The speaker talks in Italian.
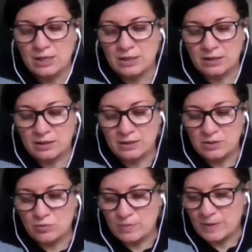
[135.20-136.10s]

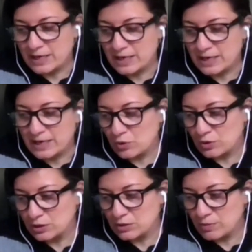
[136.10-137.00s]
uh, di, cui
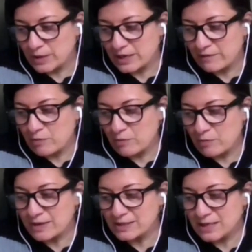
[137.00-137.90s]
parlavamo, di cui
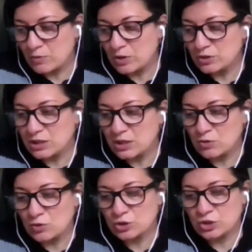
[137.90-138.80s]
parlavamo prima sia quello di
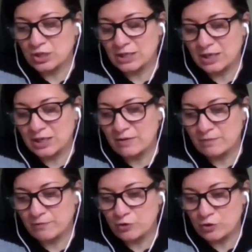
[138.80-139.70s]
riconoscere
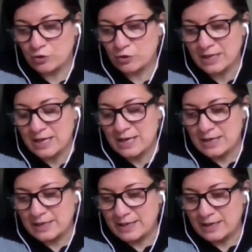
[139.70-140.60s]
che forse
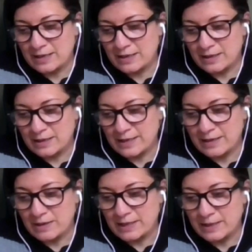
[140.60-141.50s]
le, eh,
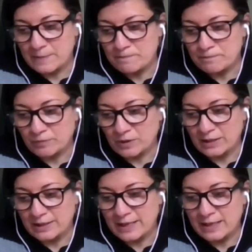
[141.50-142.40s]
le, le,
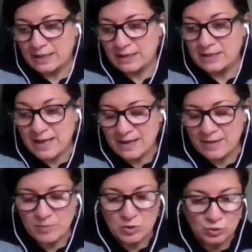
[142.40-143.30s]
mm, le
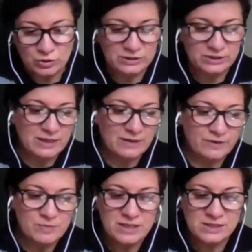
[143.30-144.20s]
idee prodotte
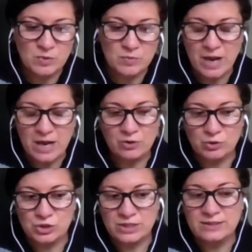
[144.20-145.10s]
dal femminismo
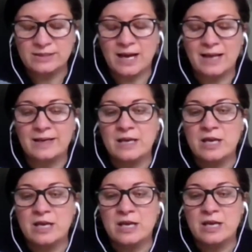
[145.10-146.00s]
bianco occidentale
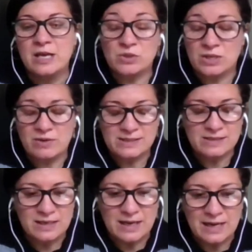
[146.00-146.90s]
non possono
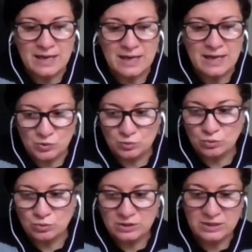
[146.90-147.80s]
essere calate su,
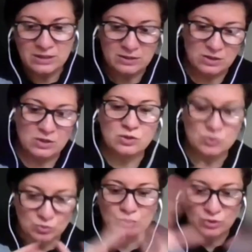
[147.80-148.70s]
tutti, eh,
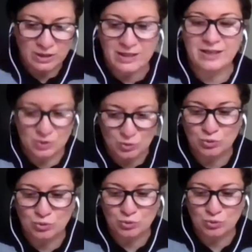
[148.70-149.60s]
su, tutto, eh,
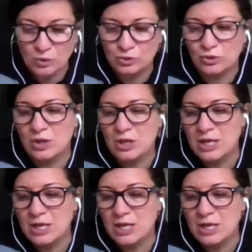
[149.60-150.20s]
su tutto il mondo,